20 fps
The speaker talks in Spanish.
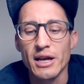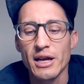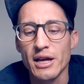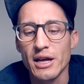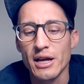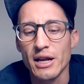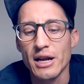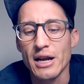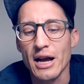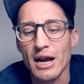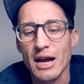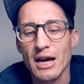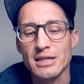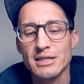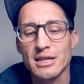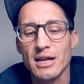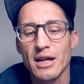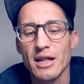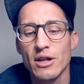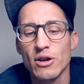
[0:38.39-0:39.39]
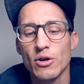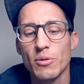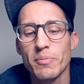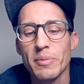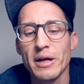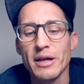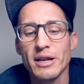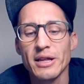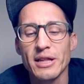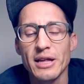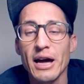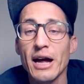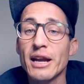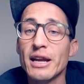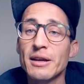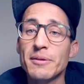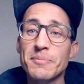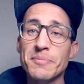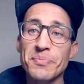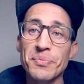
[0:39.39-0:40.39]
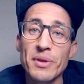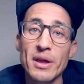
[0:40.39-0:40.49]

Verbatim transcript: eh, en la casa de los padres de Annie.